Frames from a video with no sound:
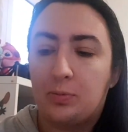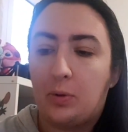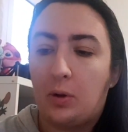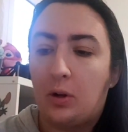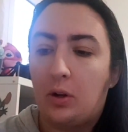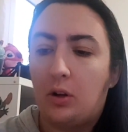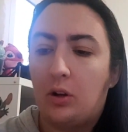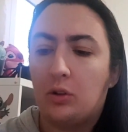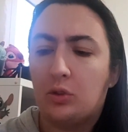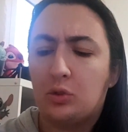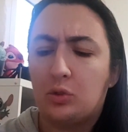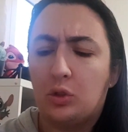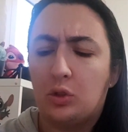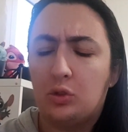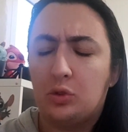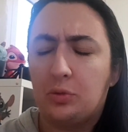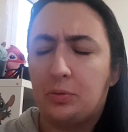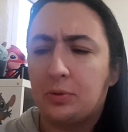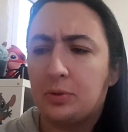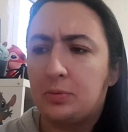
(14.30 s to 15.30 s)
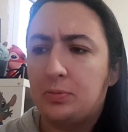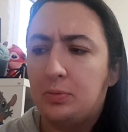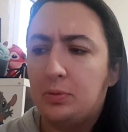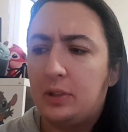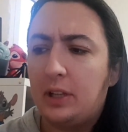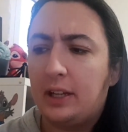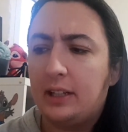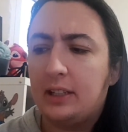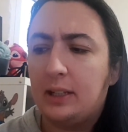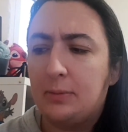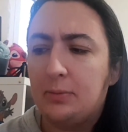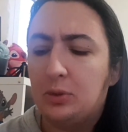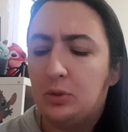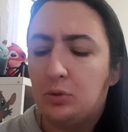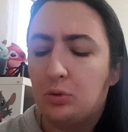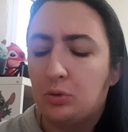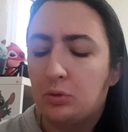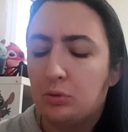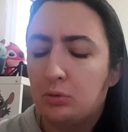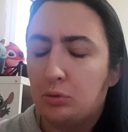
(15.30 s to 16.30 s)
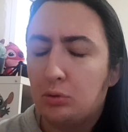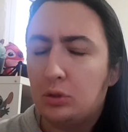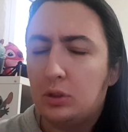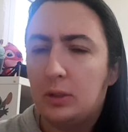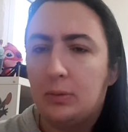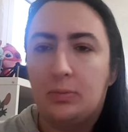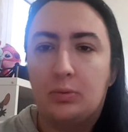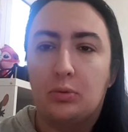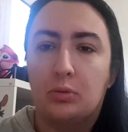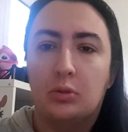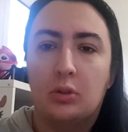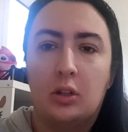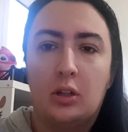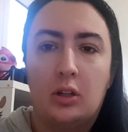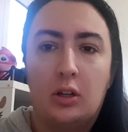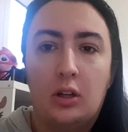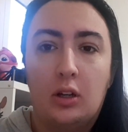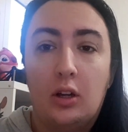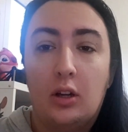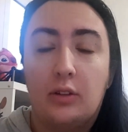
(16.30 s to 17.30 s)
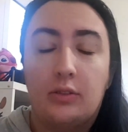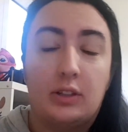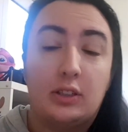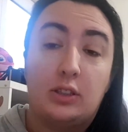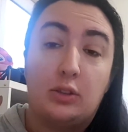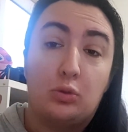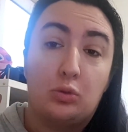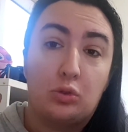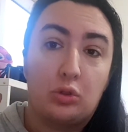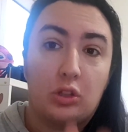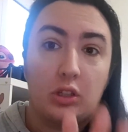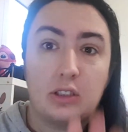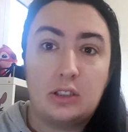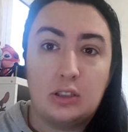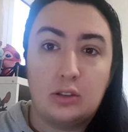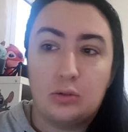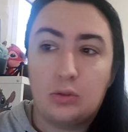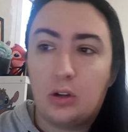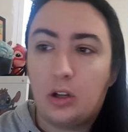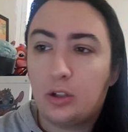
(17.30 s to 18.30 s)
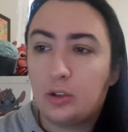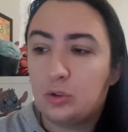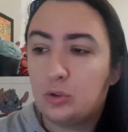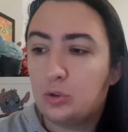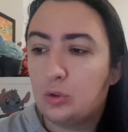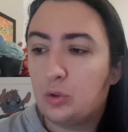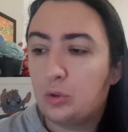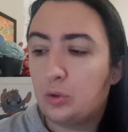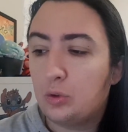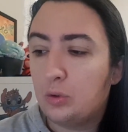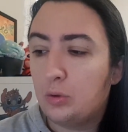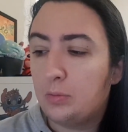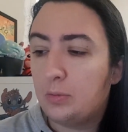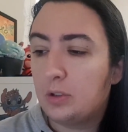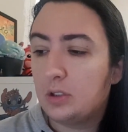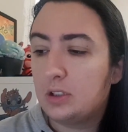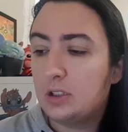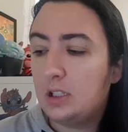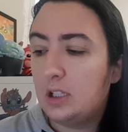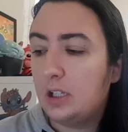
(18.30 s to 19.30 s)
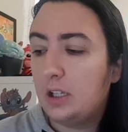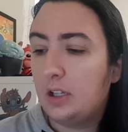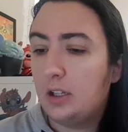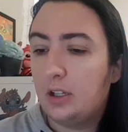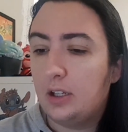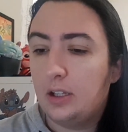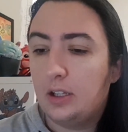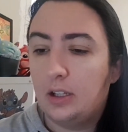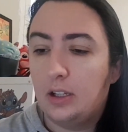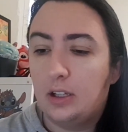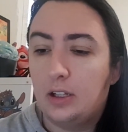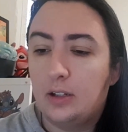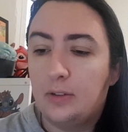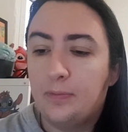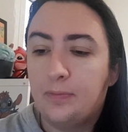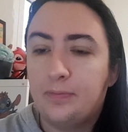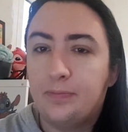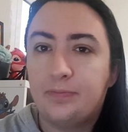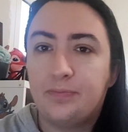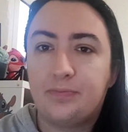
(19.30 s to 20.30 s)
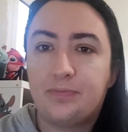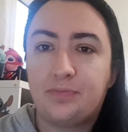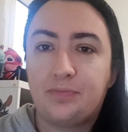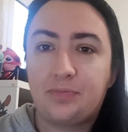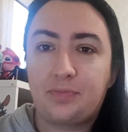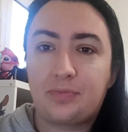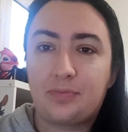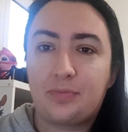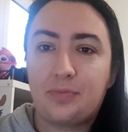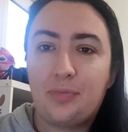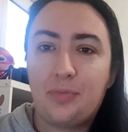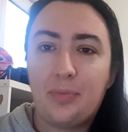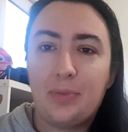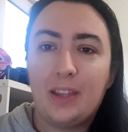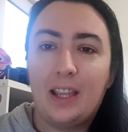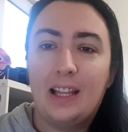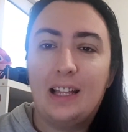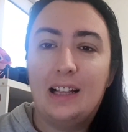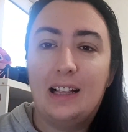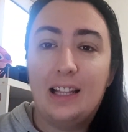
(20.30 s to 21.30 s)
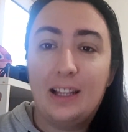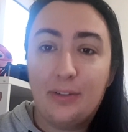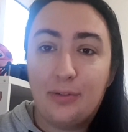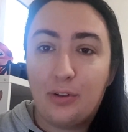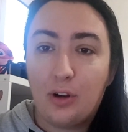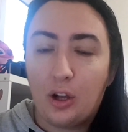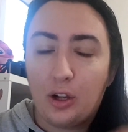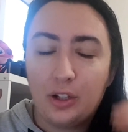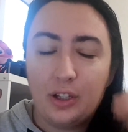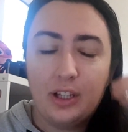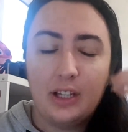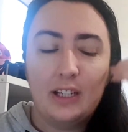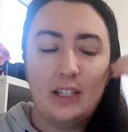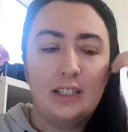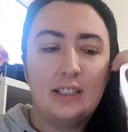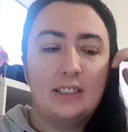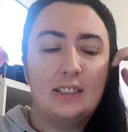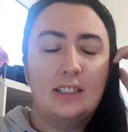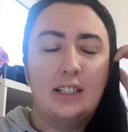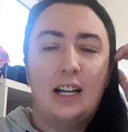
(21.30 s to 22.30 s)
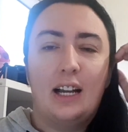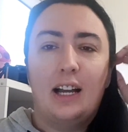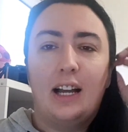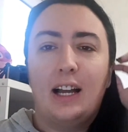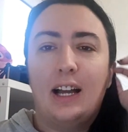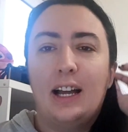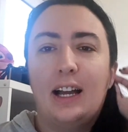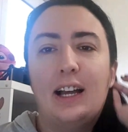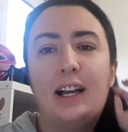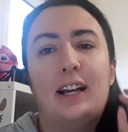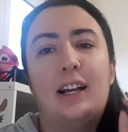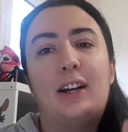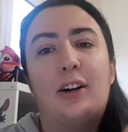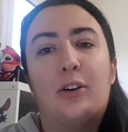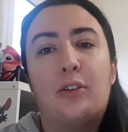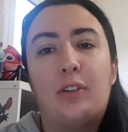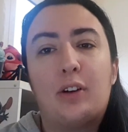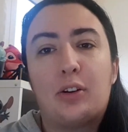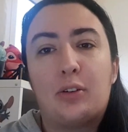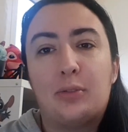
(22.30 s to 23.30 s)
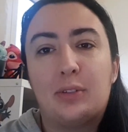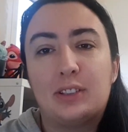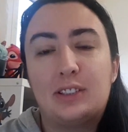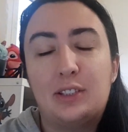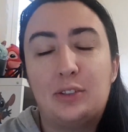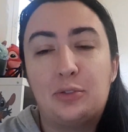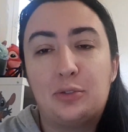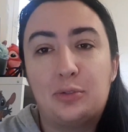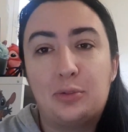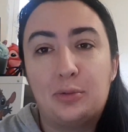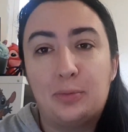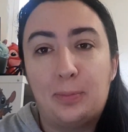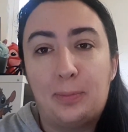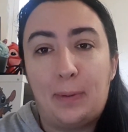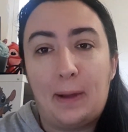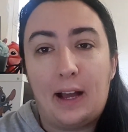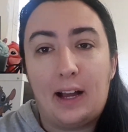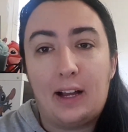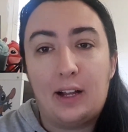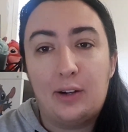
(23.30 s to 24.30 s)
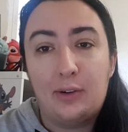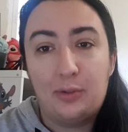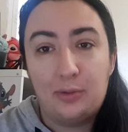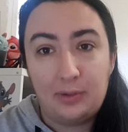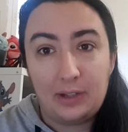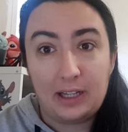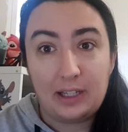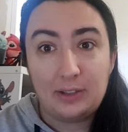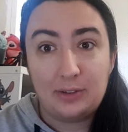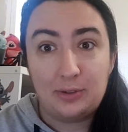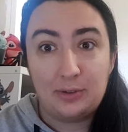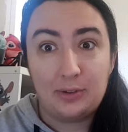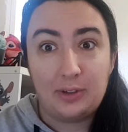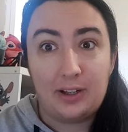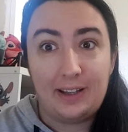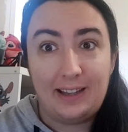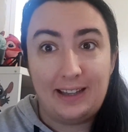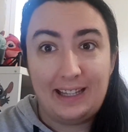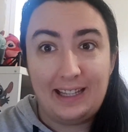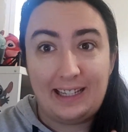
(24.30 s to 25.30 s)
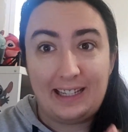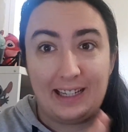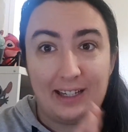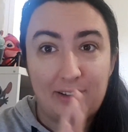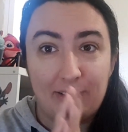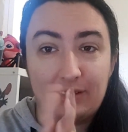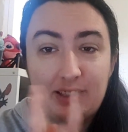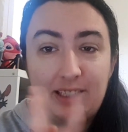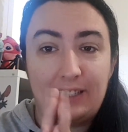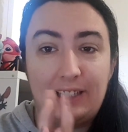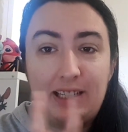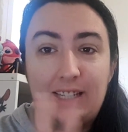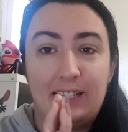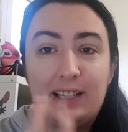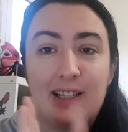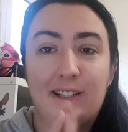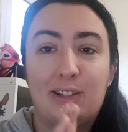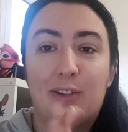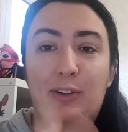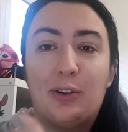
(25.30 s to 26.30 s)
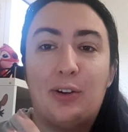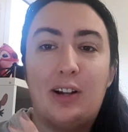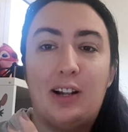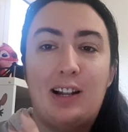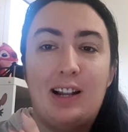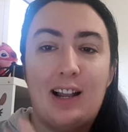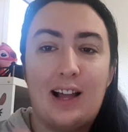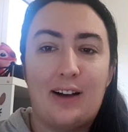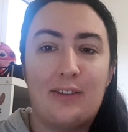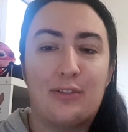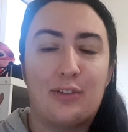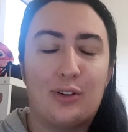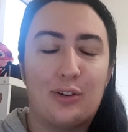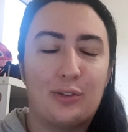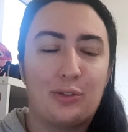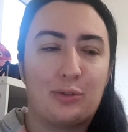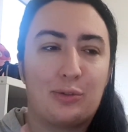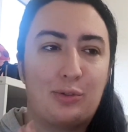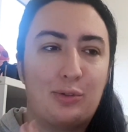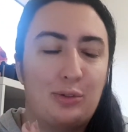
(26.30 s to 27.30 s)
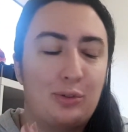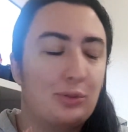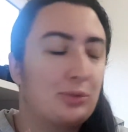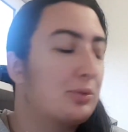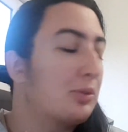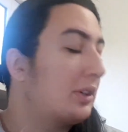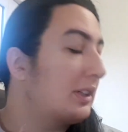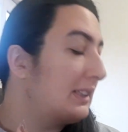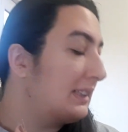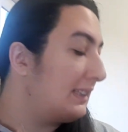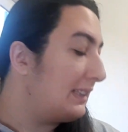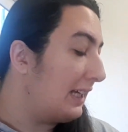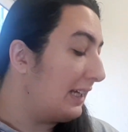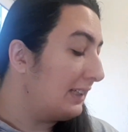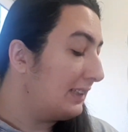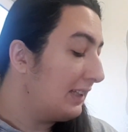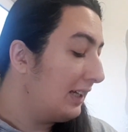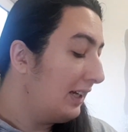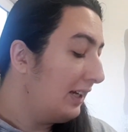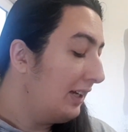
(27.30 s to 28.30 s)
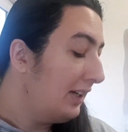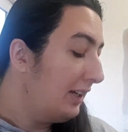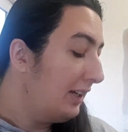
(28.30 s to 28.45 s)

vous prends. Je crois que je commence plus tard que d'habitude, je sais plus. Enfin c'est toujours dans ces eaux-là que je commence les, les vlogs. Euh, on va commencer du coup par l'ouverture des calendriers de l'avant, donc le jour 16.